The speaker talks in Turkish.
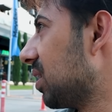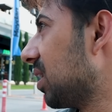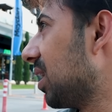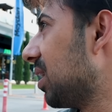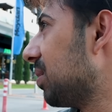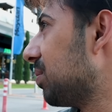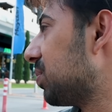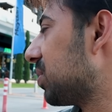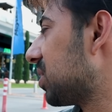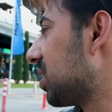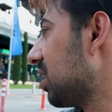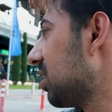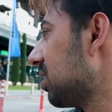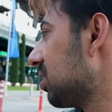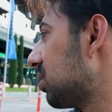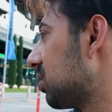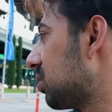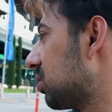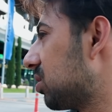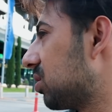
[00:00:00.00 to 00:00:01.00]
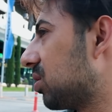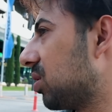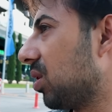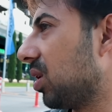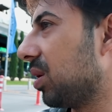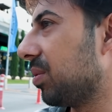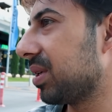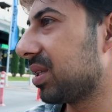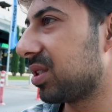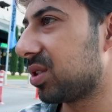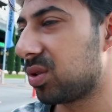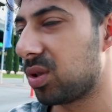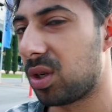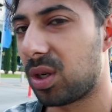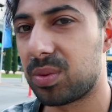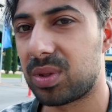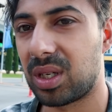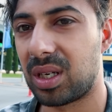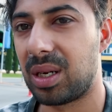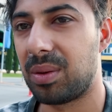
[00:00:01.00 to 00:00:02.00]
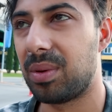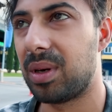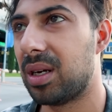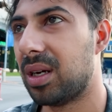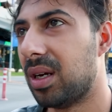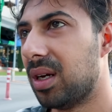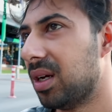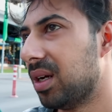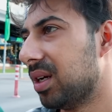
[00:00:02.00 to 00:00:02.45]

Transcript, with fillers: Yani bir şey söylemek istiyorum sana ama